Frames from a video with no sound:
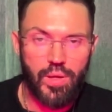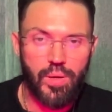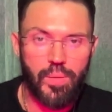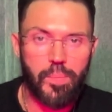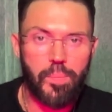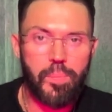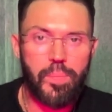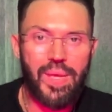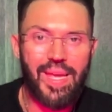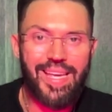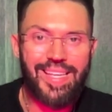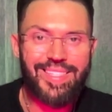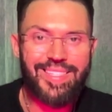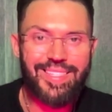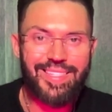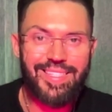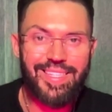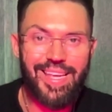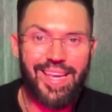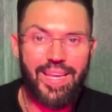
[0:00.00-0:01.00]

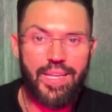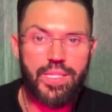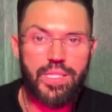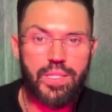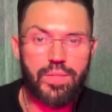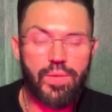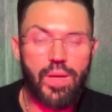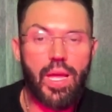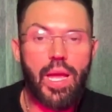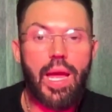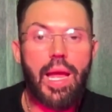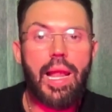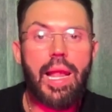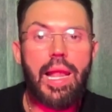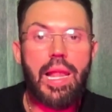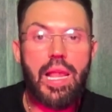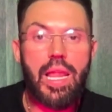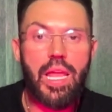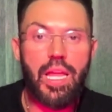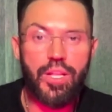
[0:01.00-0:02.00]
Бездействие
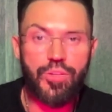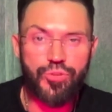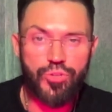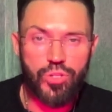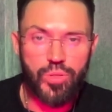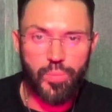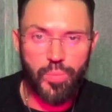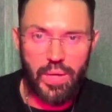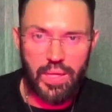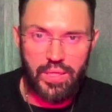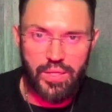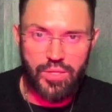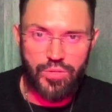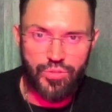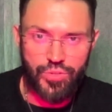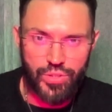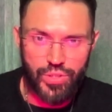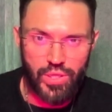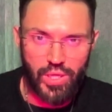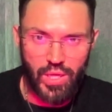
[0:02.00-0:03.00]
лечит
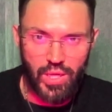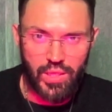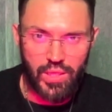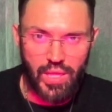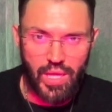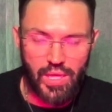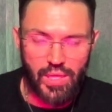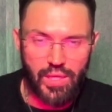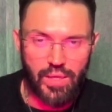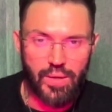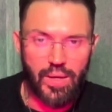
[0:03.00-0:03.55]
панические атаки.